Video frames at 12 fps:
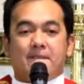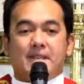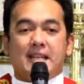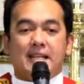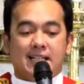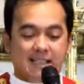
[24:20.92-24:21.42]

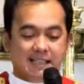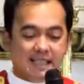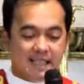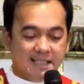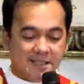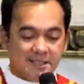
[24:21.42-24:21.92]
Kaya
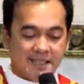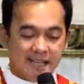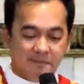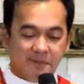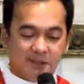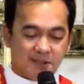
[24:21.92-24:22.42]
kanina, yung
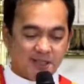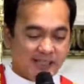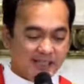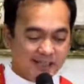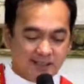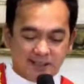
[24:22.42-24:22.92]
sinabi ko sa
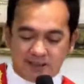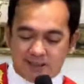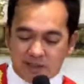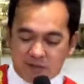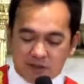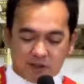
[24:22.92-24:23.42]
inyo, no,
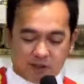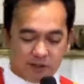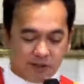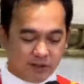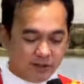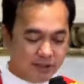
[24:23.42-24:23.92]
ewan ko,
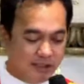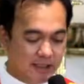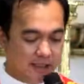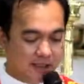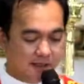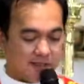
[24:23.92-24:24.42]
nung,
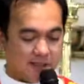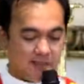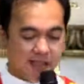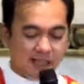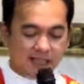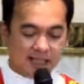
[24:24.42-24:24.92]
nung
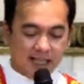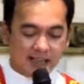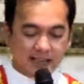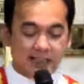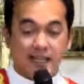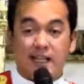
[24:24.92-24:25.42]
sabihin
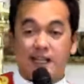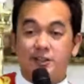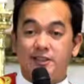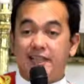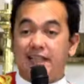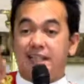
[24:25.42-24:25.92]
natin na
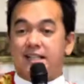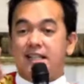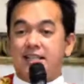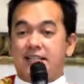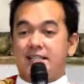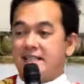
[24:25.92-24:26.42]
ngayon din,
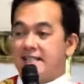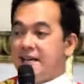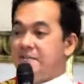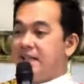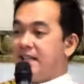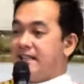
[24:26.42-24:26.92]

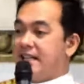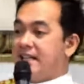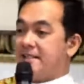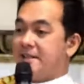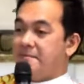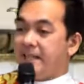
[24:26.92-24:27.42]
isasama
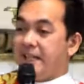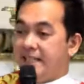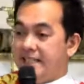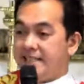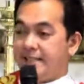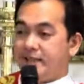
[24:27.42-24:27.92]
kita sa
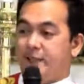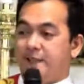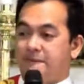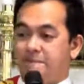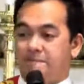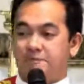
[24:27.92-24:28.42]
paraiso.